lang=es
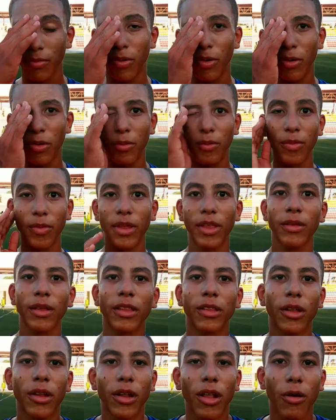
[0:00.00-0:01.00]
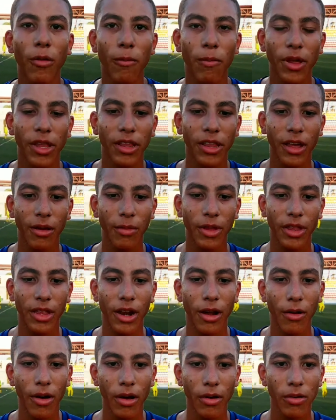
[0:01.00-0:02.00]
por esa recompensa de mi
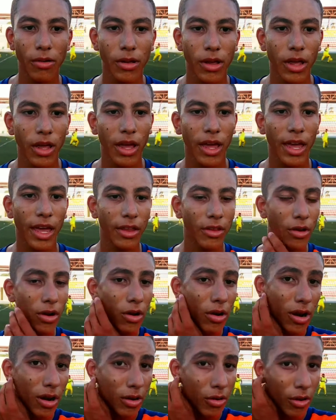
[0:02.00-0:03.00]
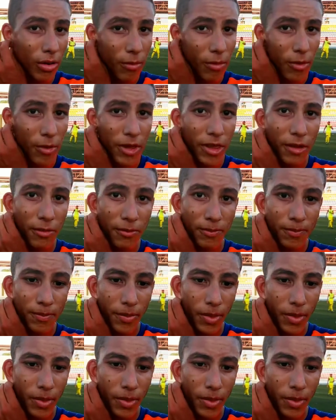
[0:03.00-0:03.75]
trabajo que he hecho a lo largo de mi vida.